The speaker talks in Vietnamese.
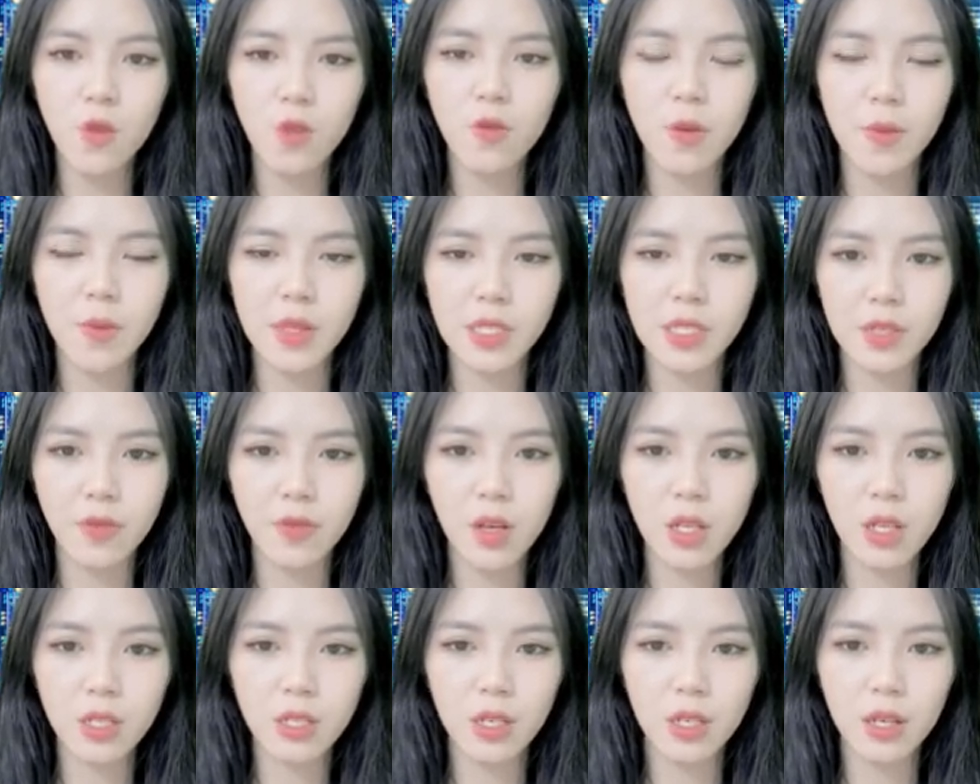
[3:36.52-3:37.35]
vào
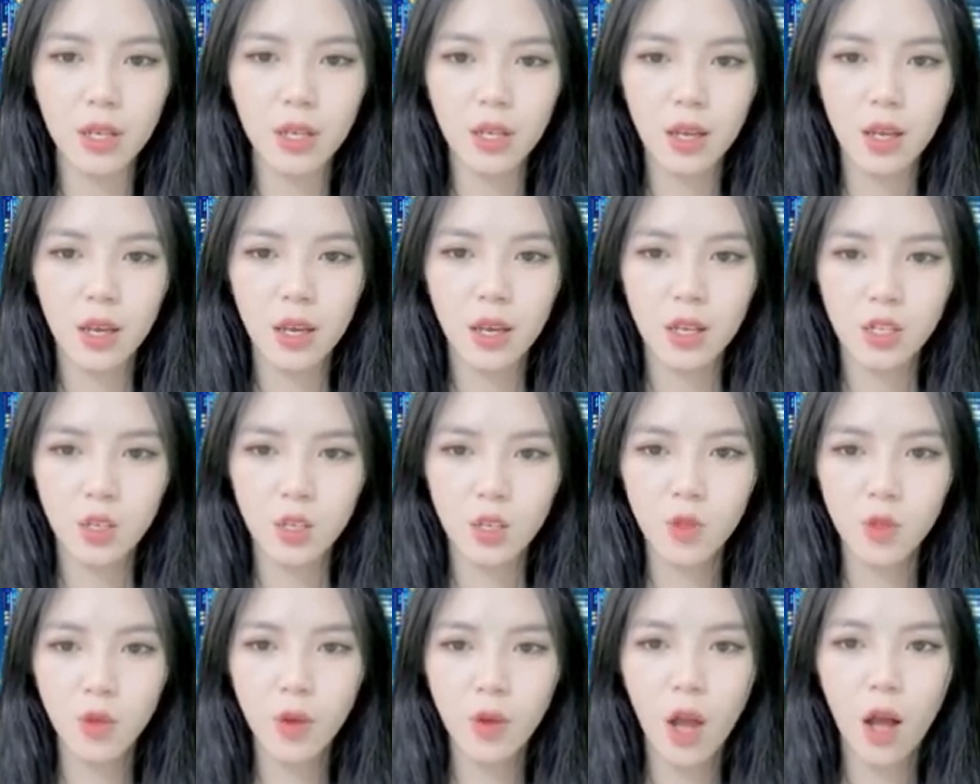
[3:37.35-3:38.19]
Metaverse. Trong
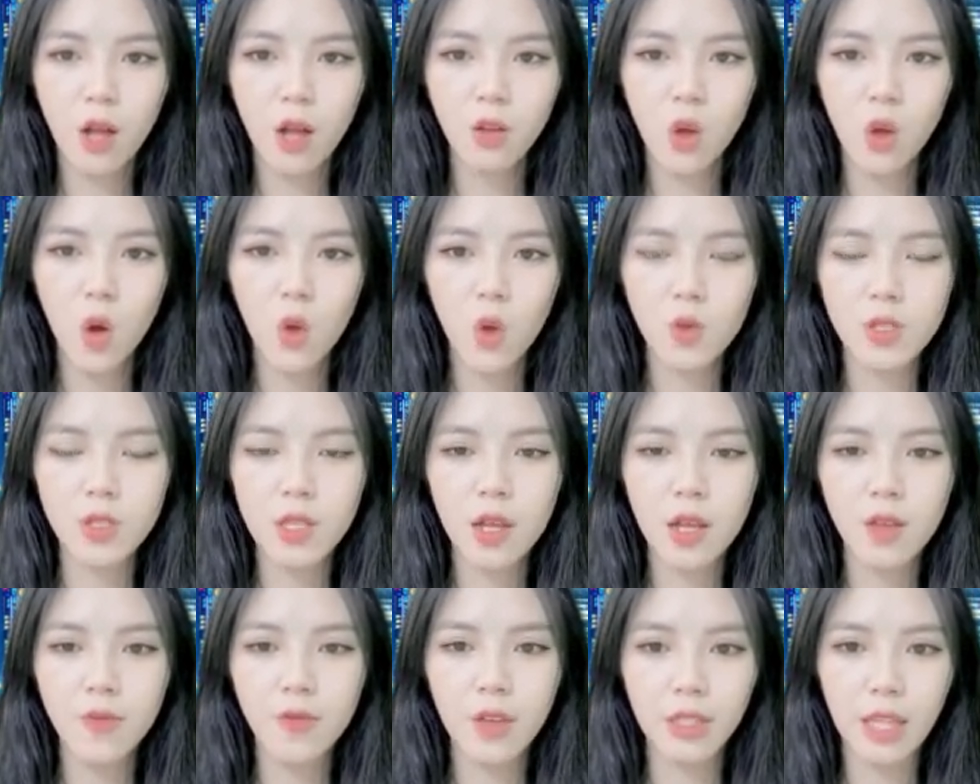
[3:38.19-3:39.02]
số đó có hồ sơ
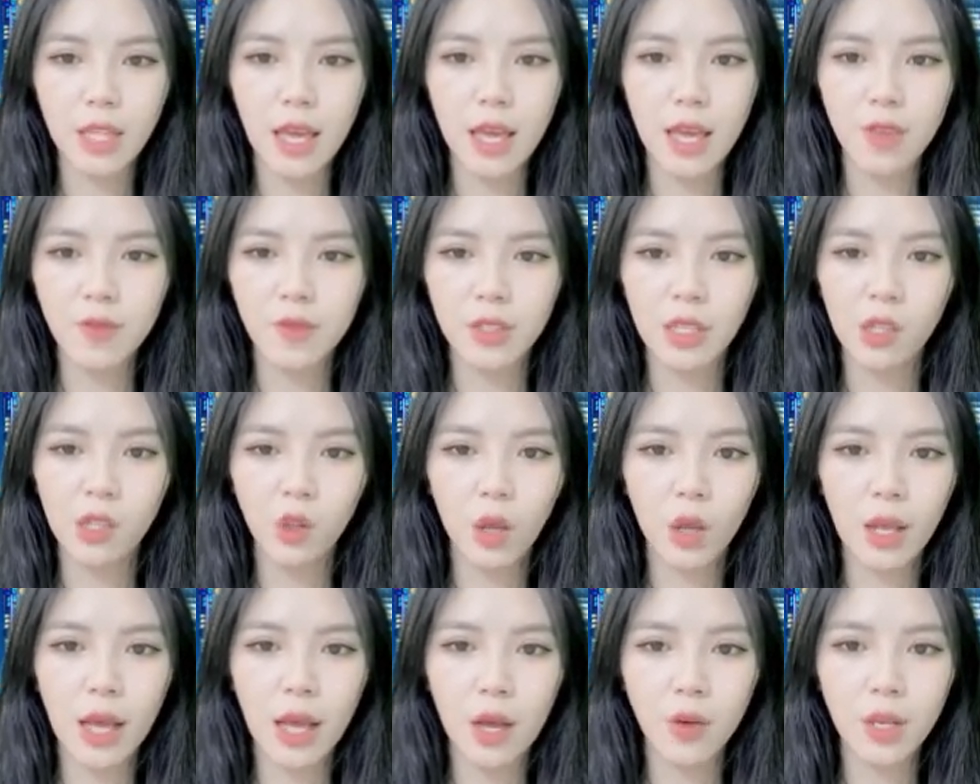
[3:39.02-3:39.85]
về thẻ và thanh toán
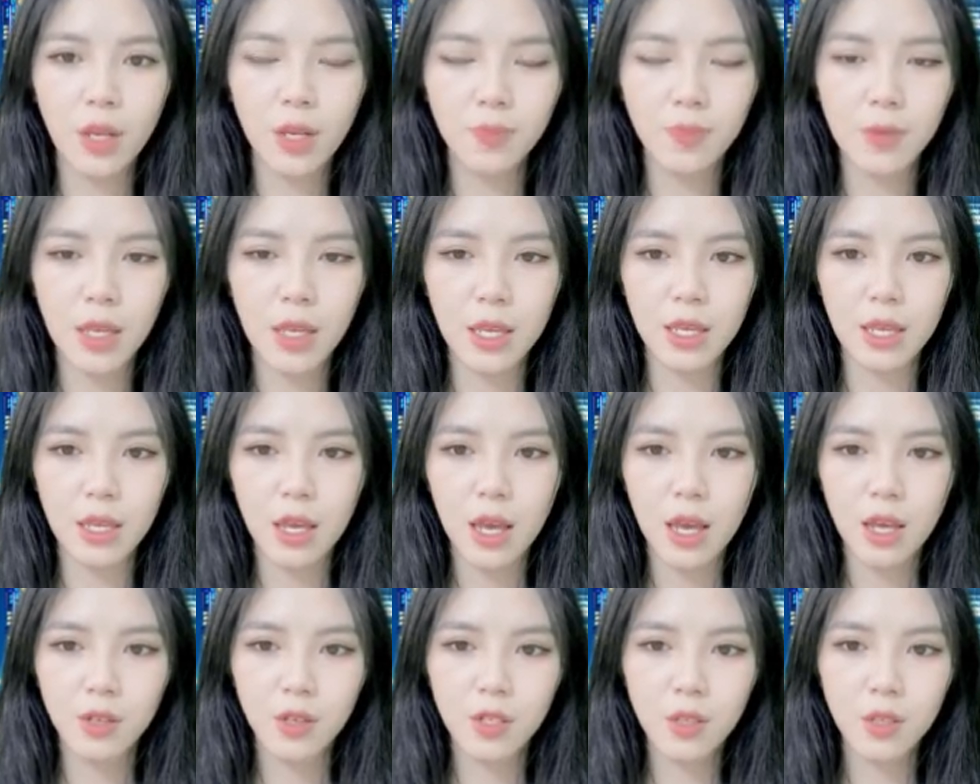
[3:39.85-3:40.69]
ảo NFT,
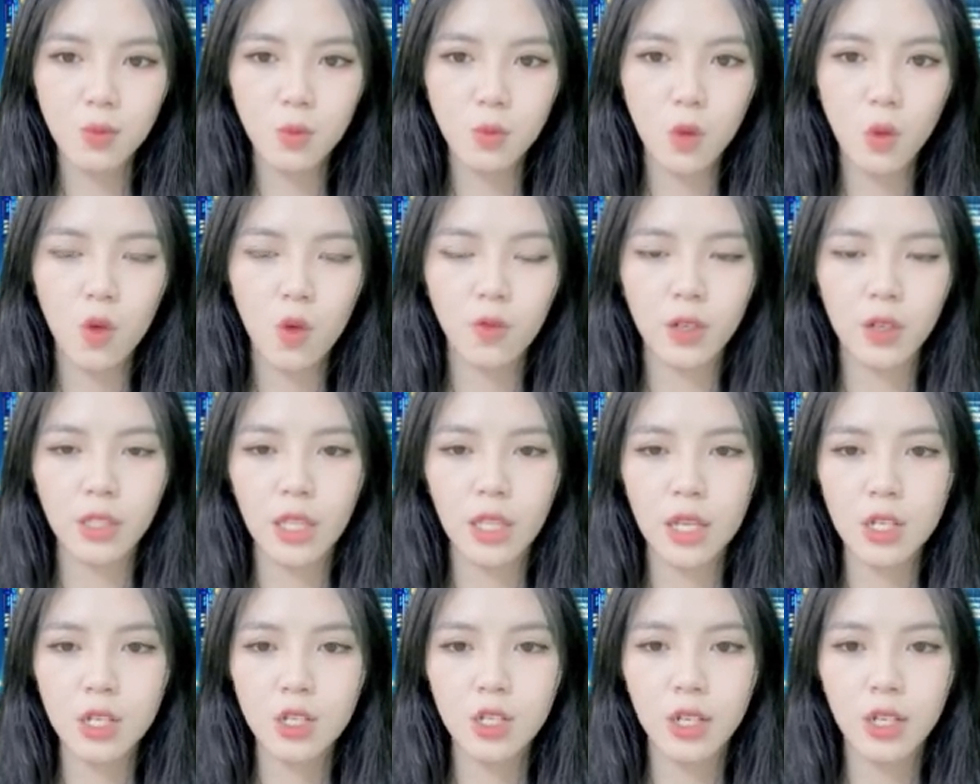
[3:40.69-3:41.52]
crypto và thị
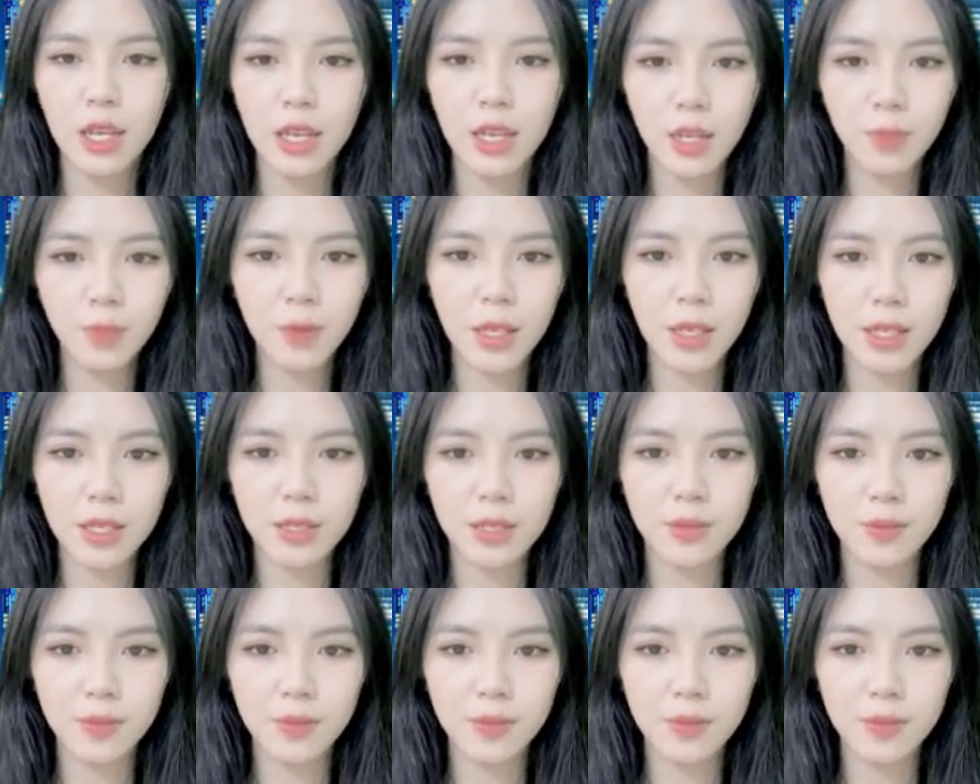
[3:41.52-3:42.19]
trường NFT.